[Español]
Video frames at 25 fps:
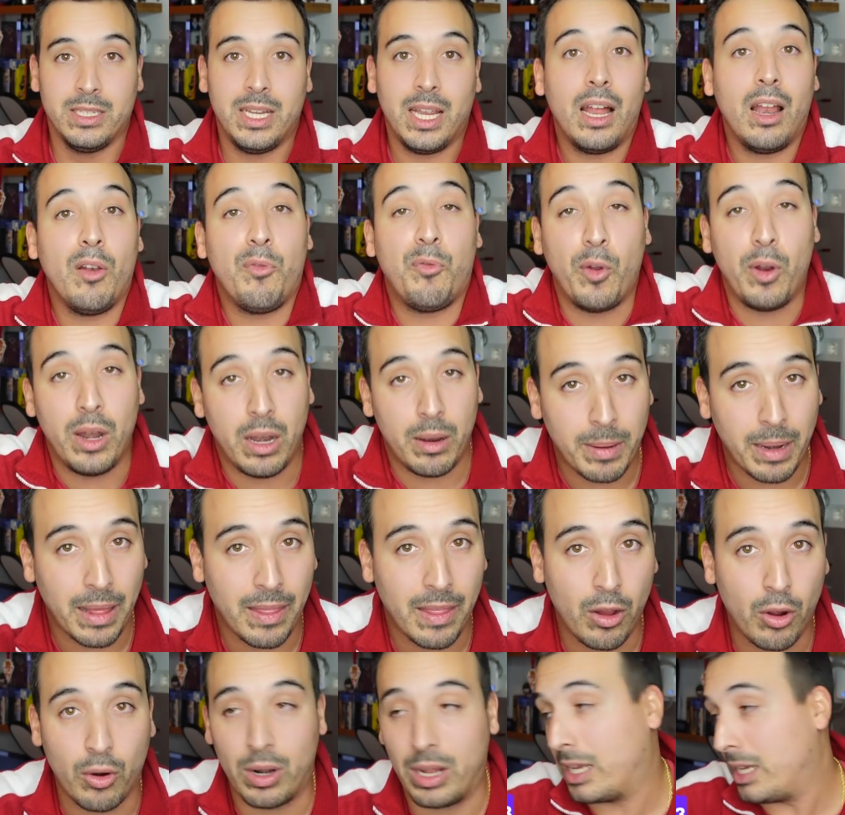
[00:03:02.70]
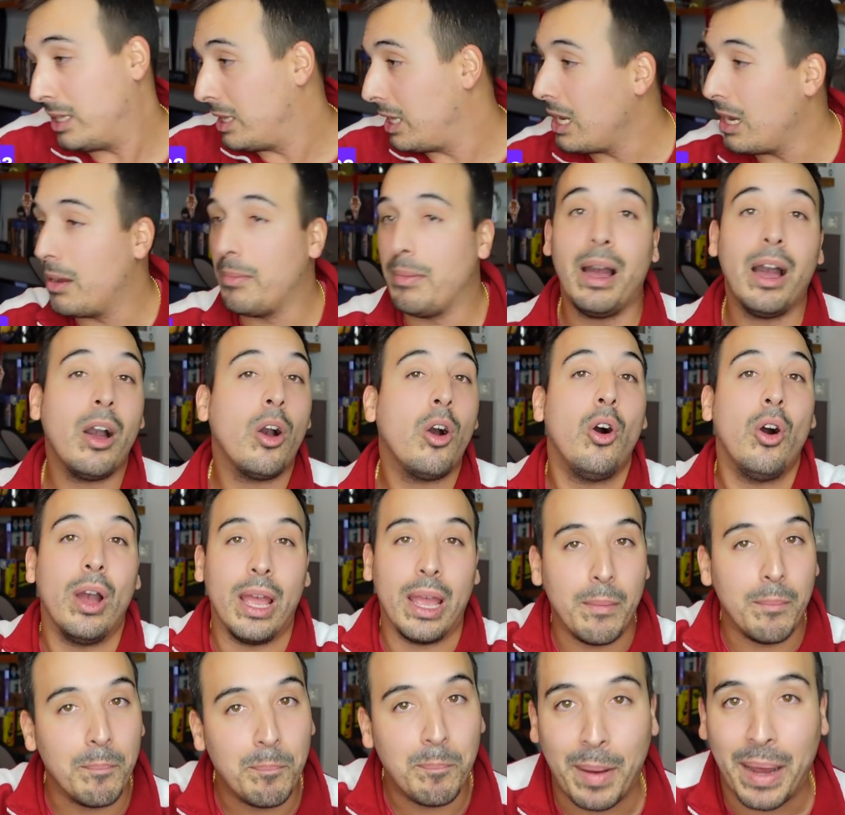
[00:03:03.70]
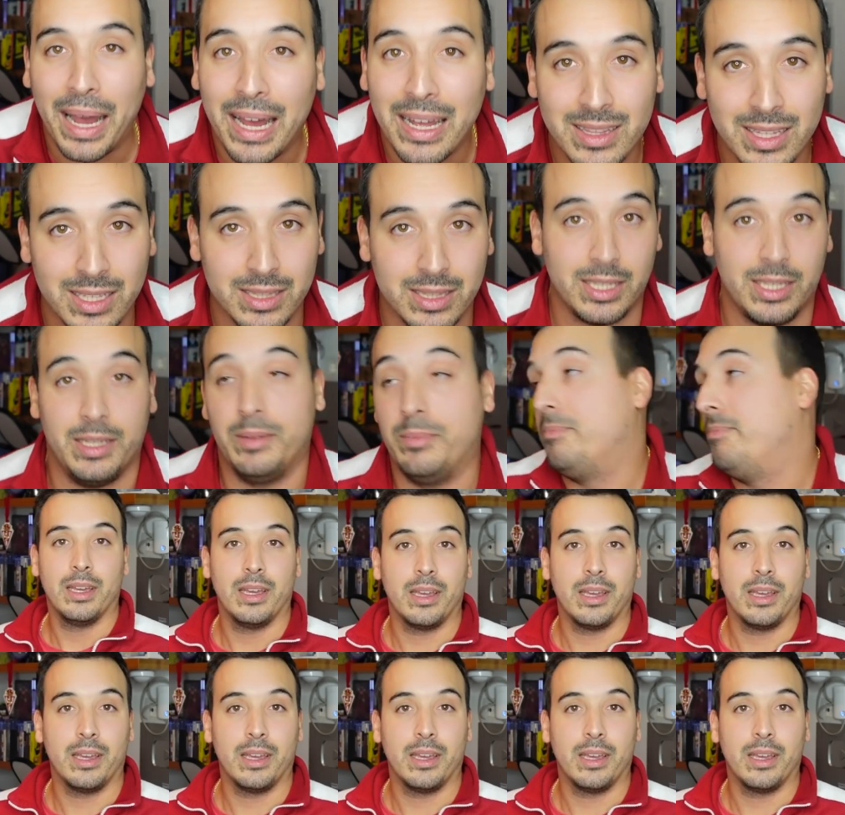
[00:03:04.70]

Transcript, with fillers: Llega el Fuenlabrada ahora que está ahí abajo, empátate.